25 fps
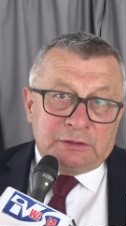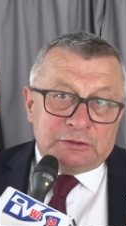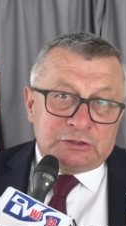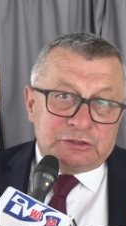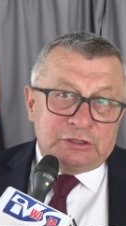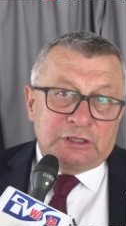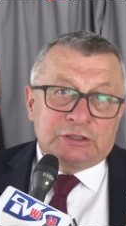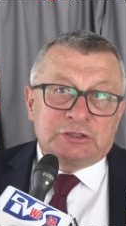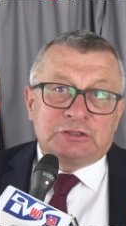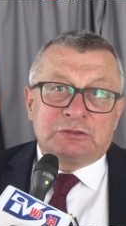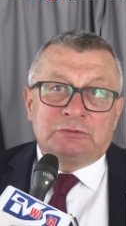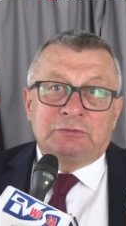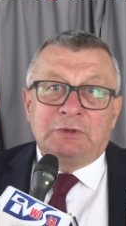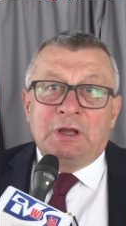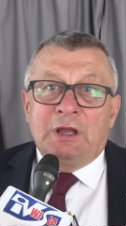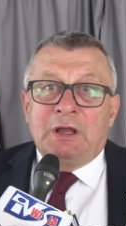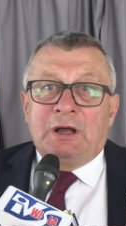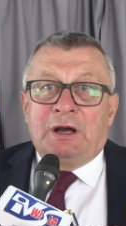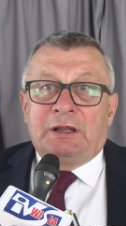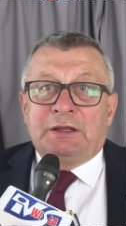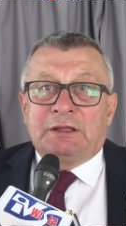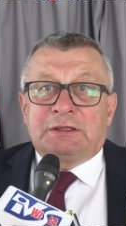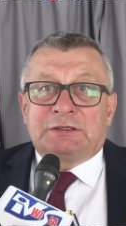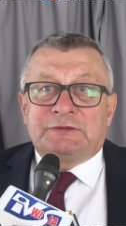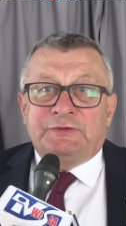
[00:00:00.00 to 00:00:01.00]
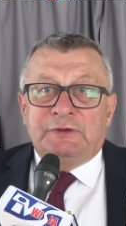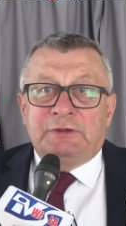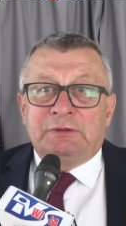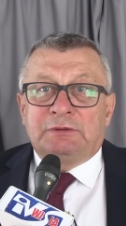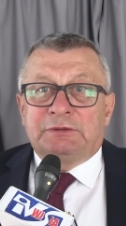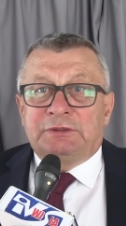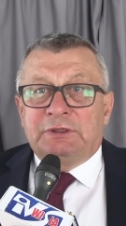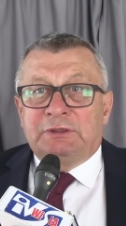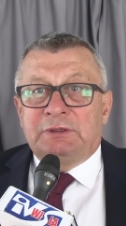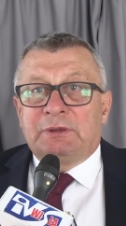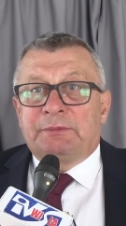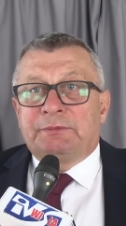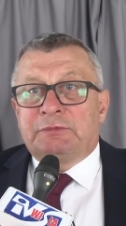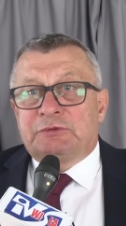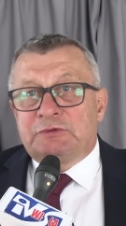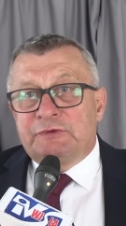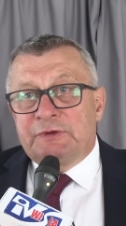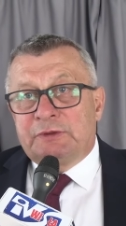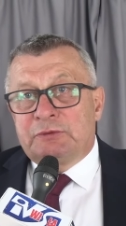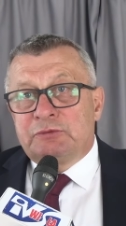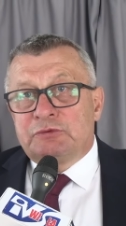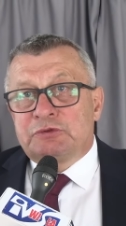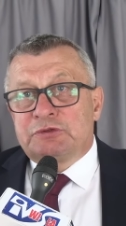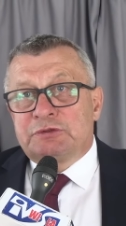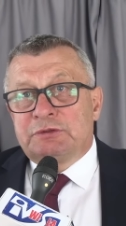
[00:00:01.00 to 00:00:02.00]
trzecią, ale chwilą, gdy no,
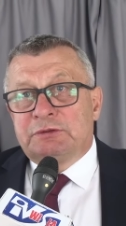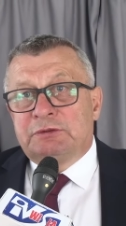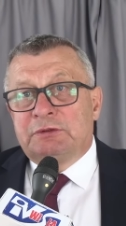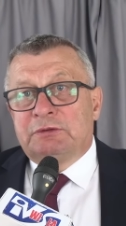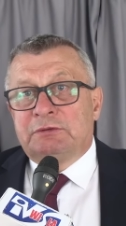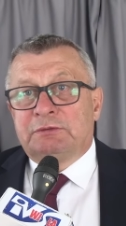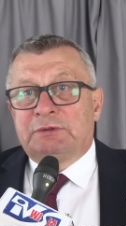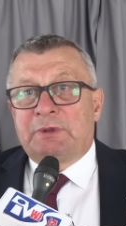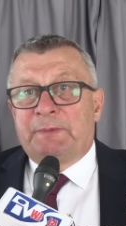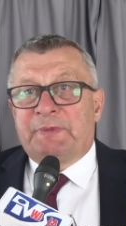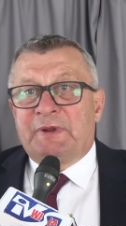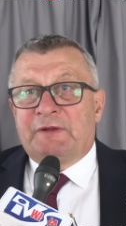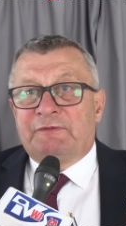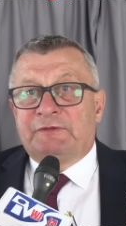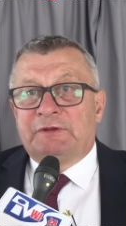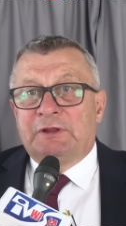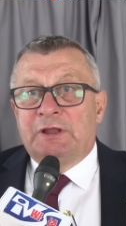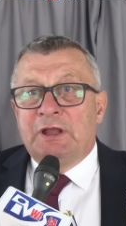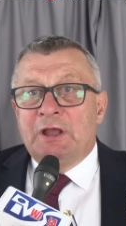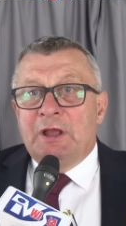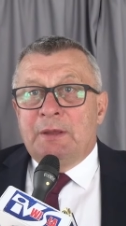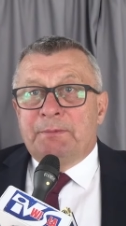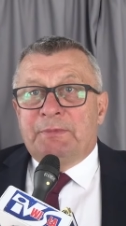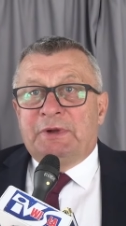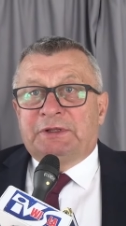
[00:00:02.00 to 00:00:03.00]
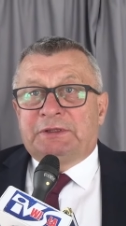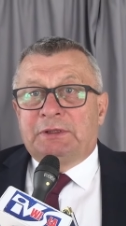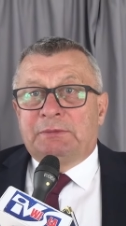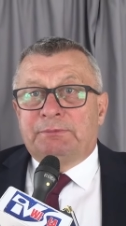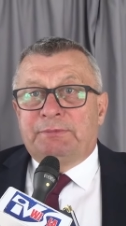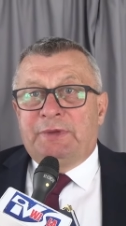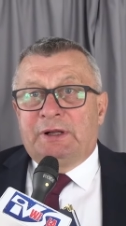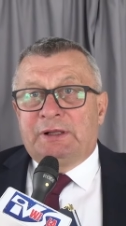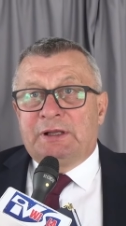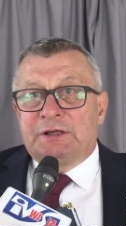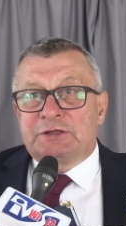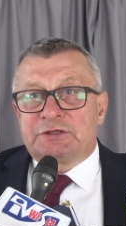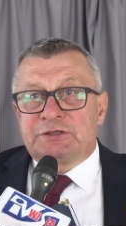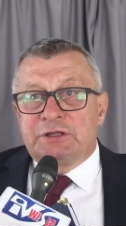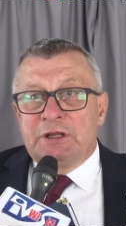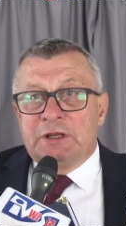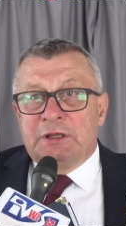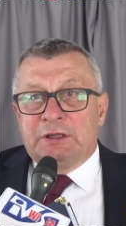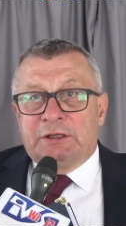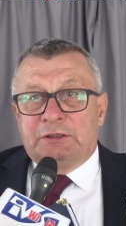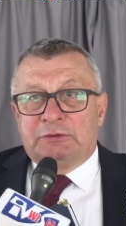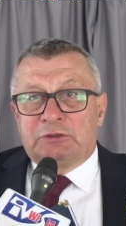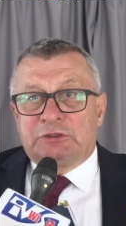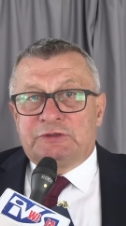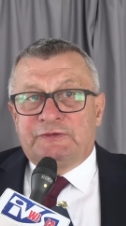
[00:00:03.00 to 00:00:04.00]
człowiek już no, naprawdę ma ten bagaż
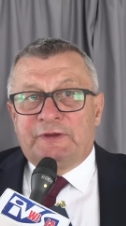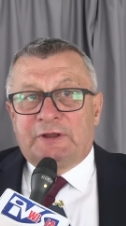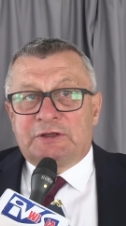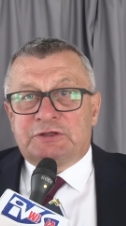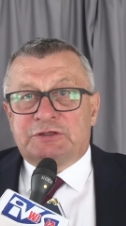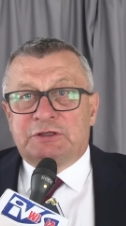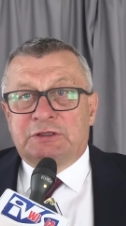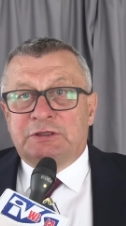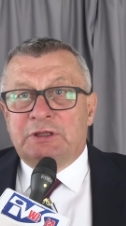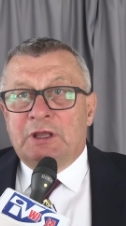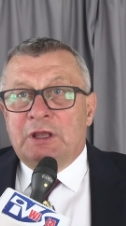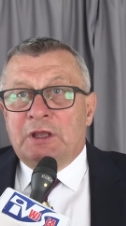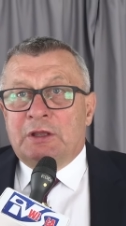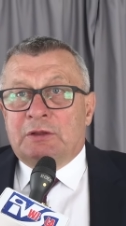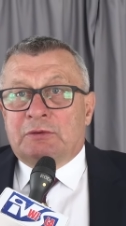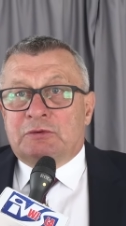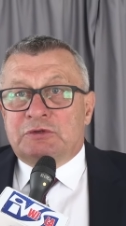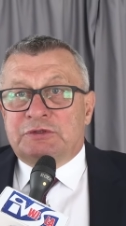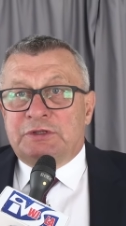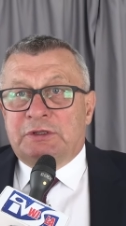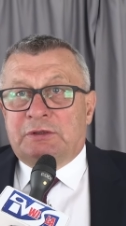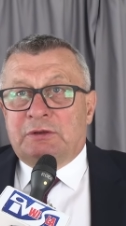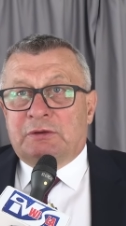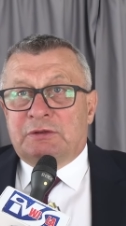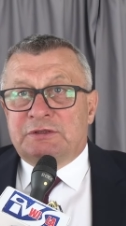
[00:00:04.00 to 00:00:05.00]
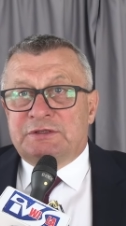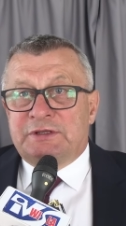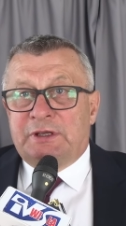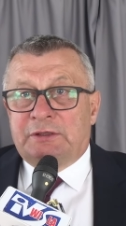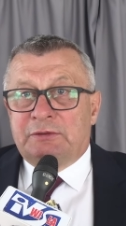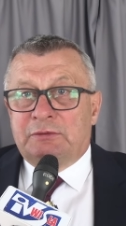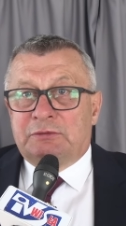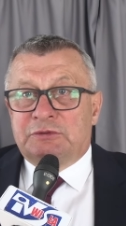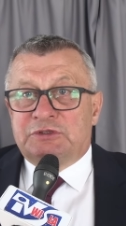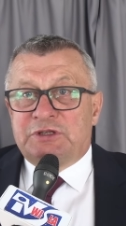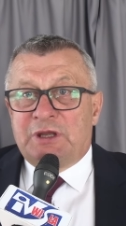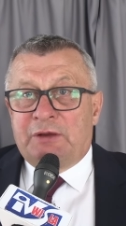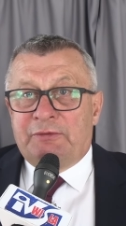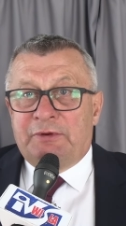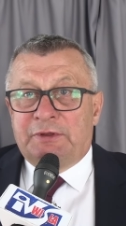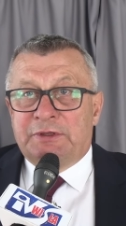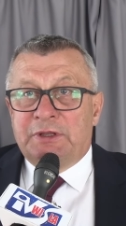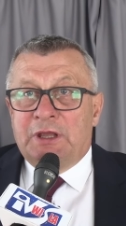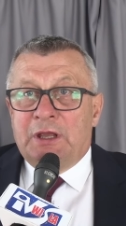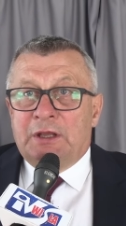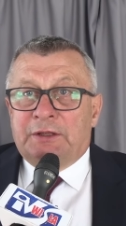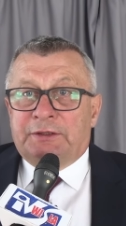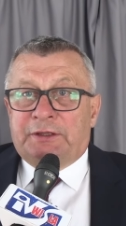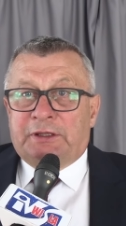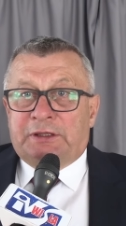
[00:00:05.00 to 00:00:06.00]
doświadczeń, różnego rodzaju działań,
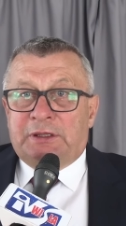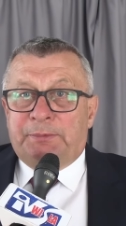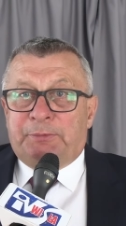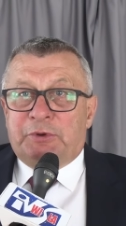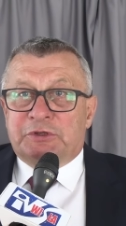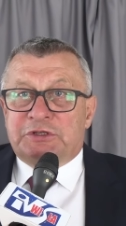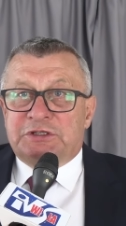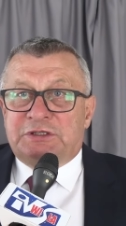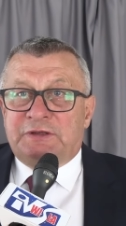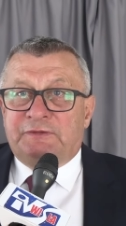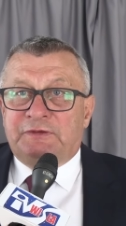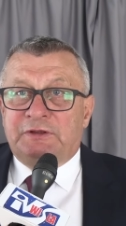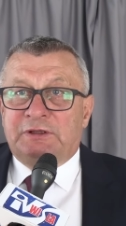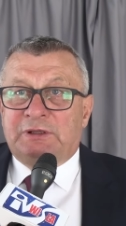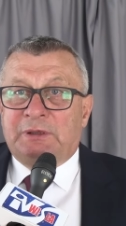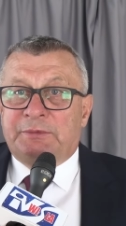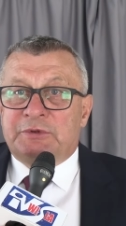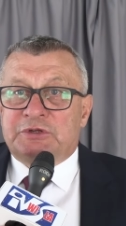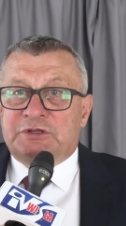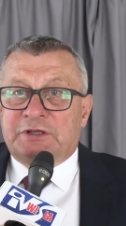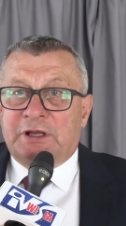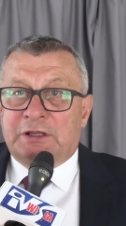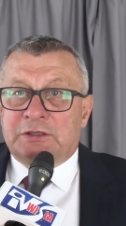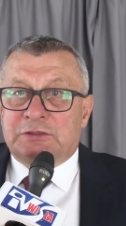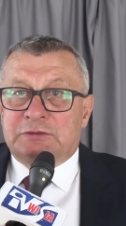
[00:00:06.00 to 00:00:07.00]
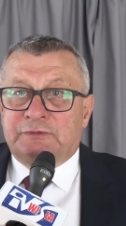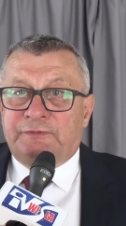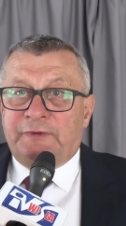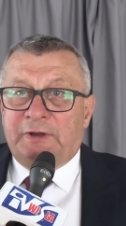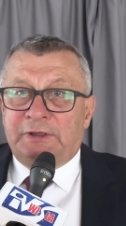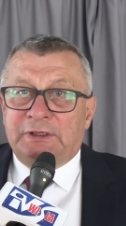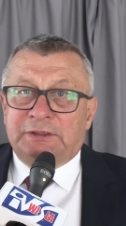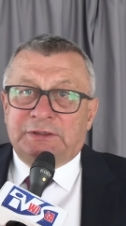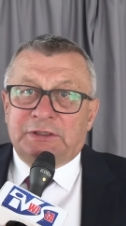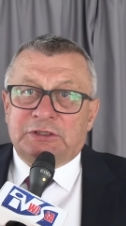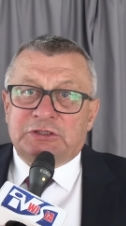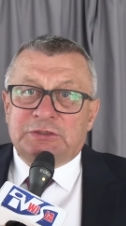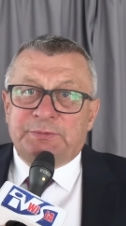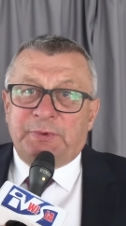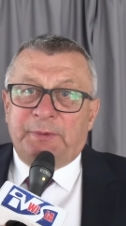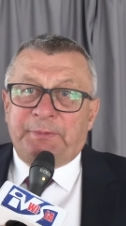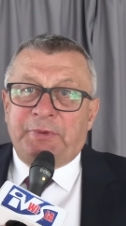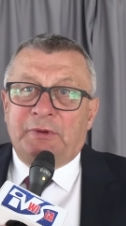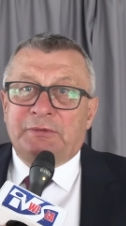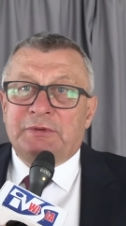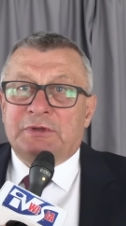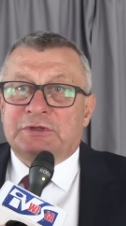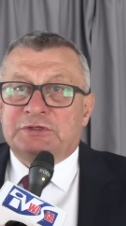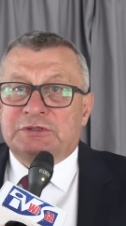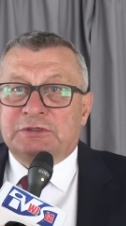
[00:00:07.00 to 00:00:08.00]
taki pozytywny dla mieszkańców, ale też i
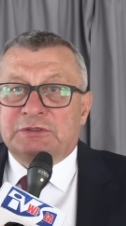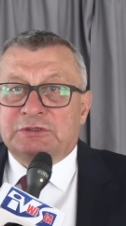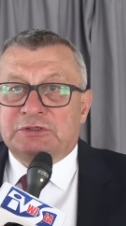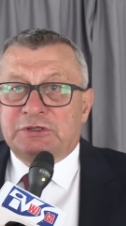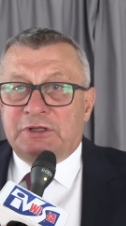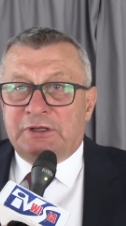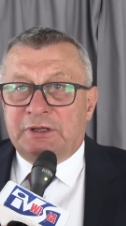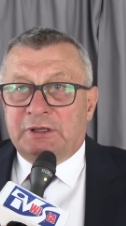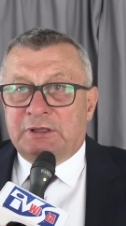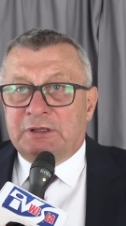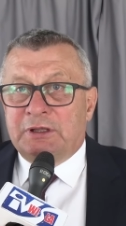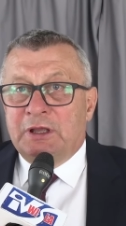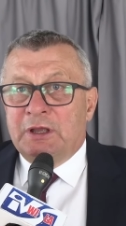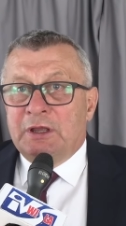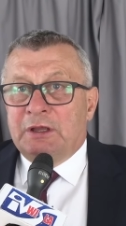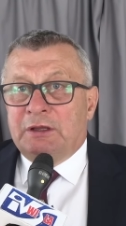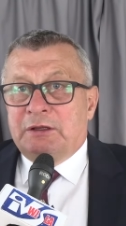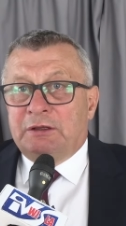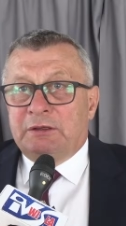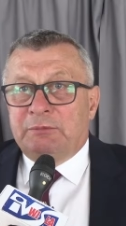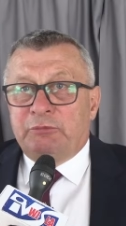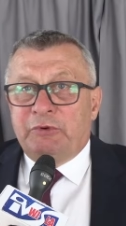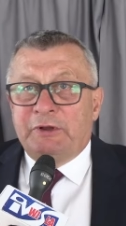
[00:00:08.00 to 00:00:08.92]
popełnia się szereg e,